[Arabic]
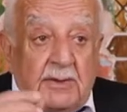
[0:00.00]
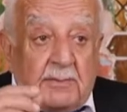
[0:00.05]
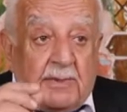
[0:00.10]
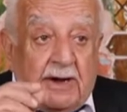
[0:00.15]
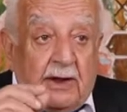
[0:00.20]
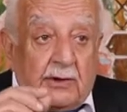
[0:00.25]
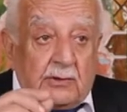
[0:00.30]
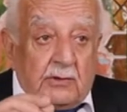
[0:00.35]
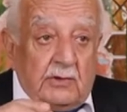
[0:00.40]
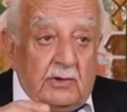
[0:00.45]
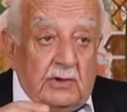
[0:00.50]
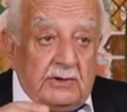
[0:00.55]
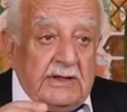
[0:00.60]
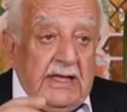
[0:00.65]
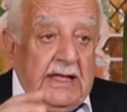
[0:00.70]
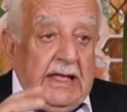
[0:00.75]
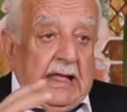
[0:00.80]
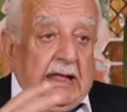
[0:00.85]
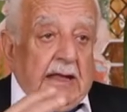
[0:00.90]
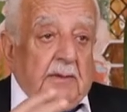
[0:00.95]
البارود
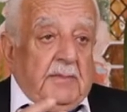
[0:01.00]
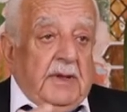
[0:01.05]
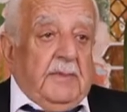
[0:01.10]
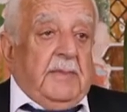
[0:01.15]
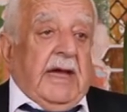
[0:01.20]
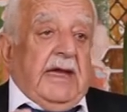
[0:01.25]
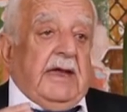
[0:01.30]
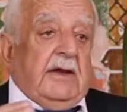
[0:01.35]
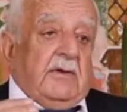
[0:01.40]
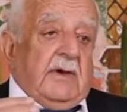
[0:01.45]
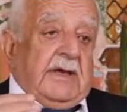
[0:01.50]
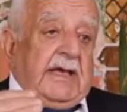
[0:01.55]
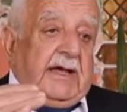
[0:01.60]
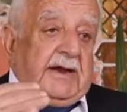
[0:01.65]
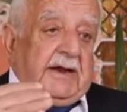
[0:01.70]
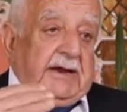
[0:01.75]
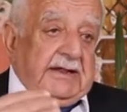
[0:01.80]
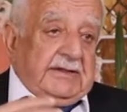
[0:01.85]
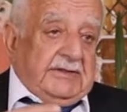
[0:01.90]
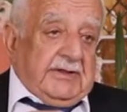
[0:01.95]
بما انه
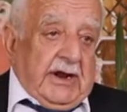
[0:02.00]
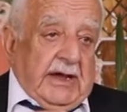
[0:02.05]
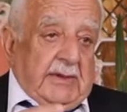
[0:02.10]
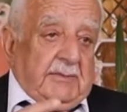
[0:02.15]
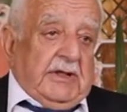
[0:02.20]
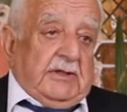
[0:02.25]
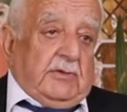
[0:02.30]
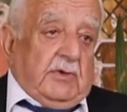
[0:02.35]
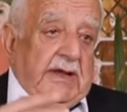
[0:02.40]
كان عند رحمه